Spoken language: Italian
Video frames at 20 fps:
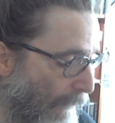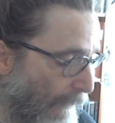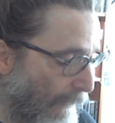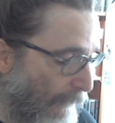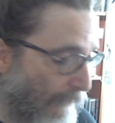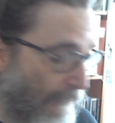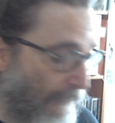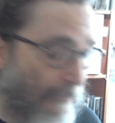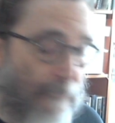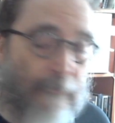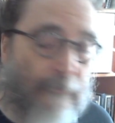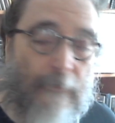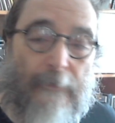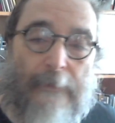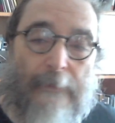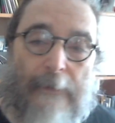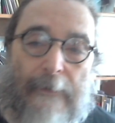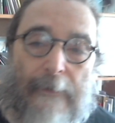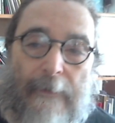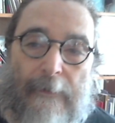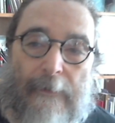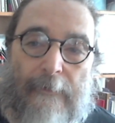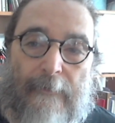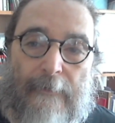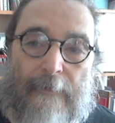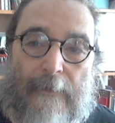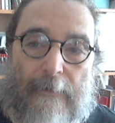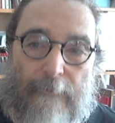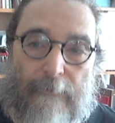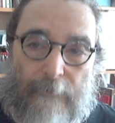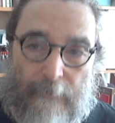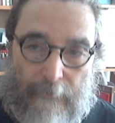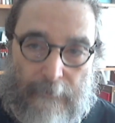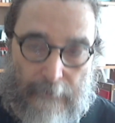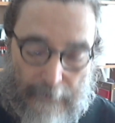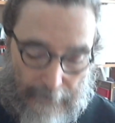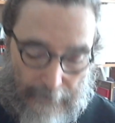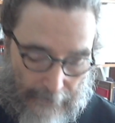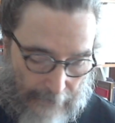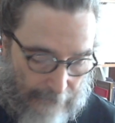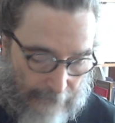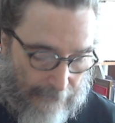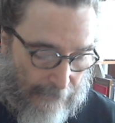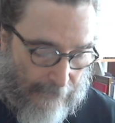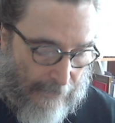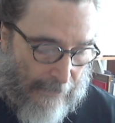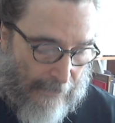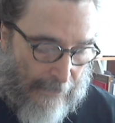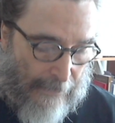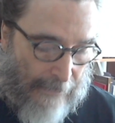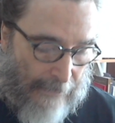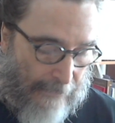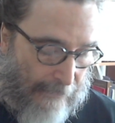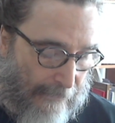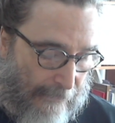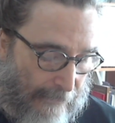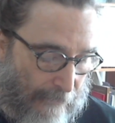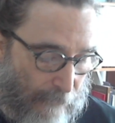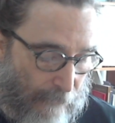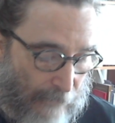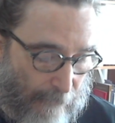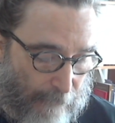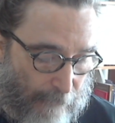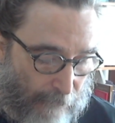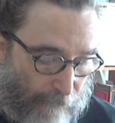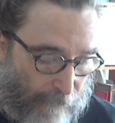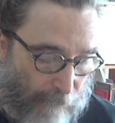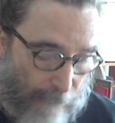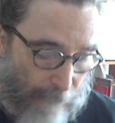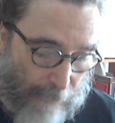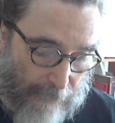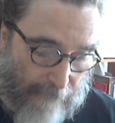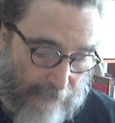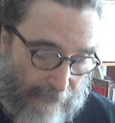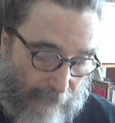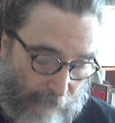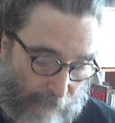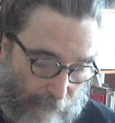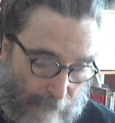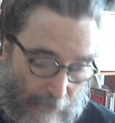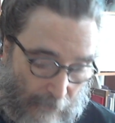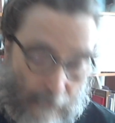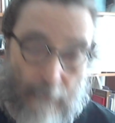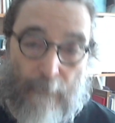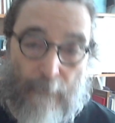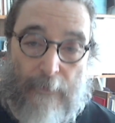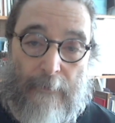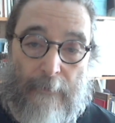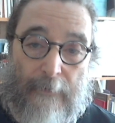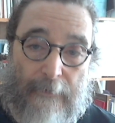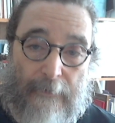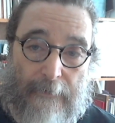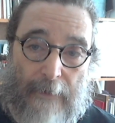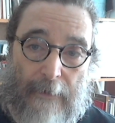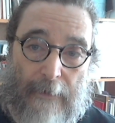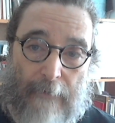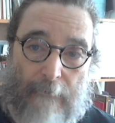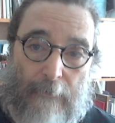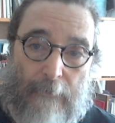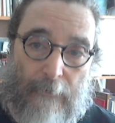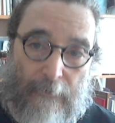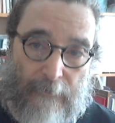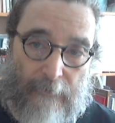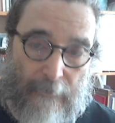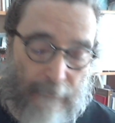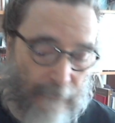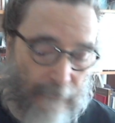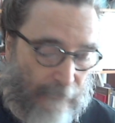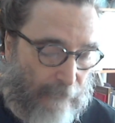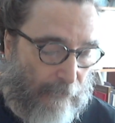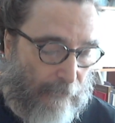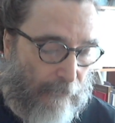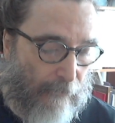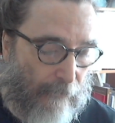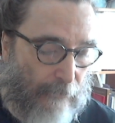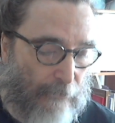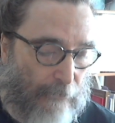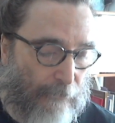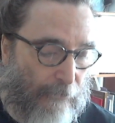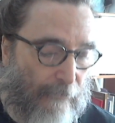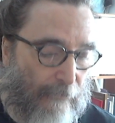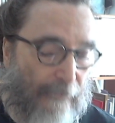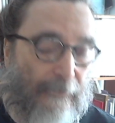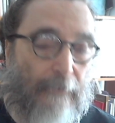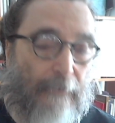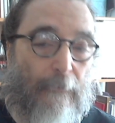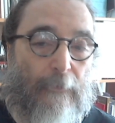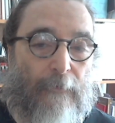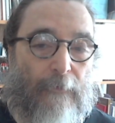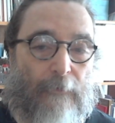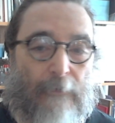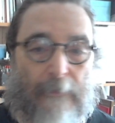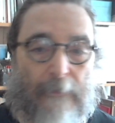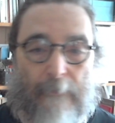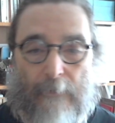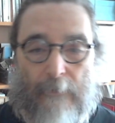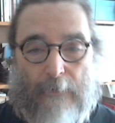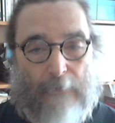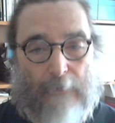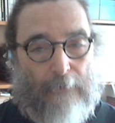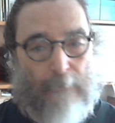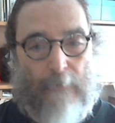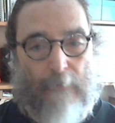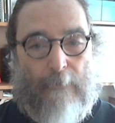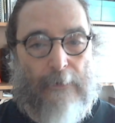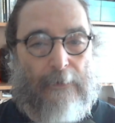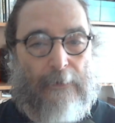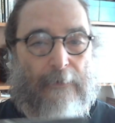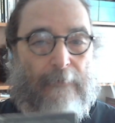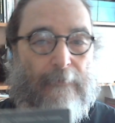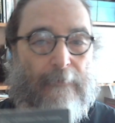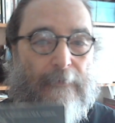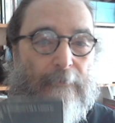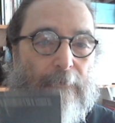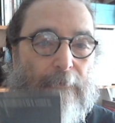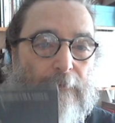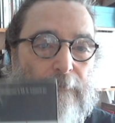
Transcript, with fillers: questi giorni l'analisi delle funzioni reali e un approccio un po' diverso ma complementare a quello che stiamo facendo noi lo trovate in questo libro, che è un libro bellissimo,